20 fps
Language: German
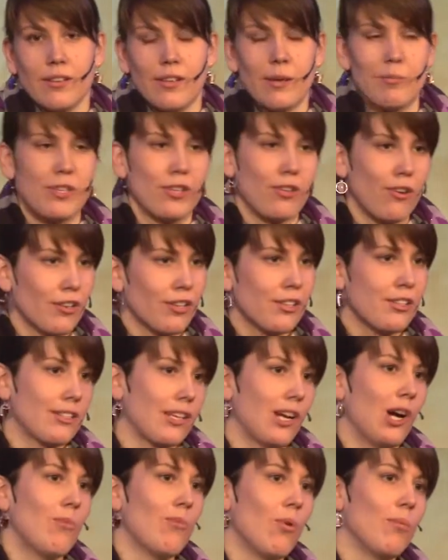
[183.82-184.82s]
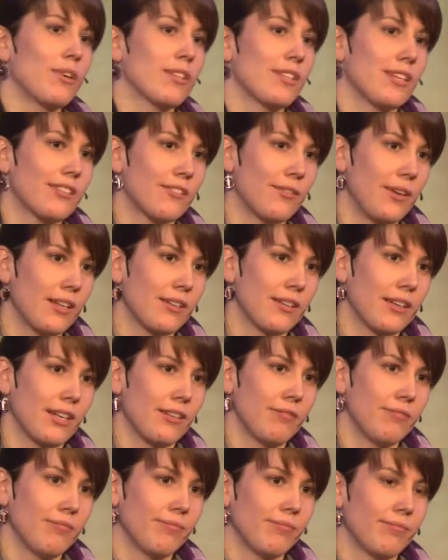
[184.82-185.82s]
damit Gottes Traum umgesetzt werden
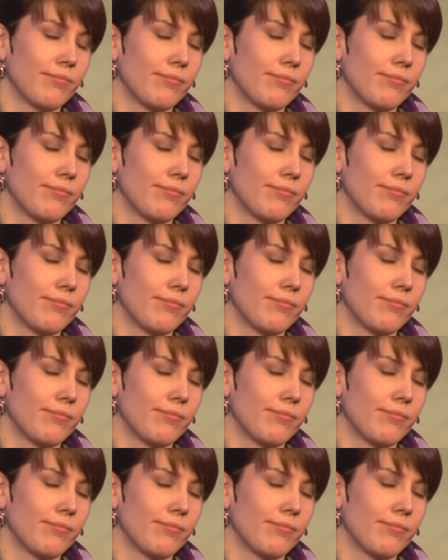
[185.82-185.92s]
kann?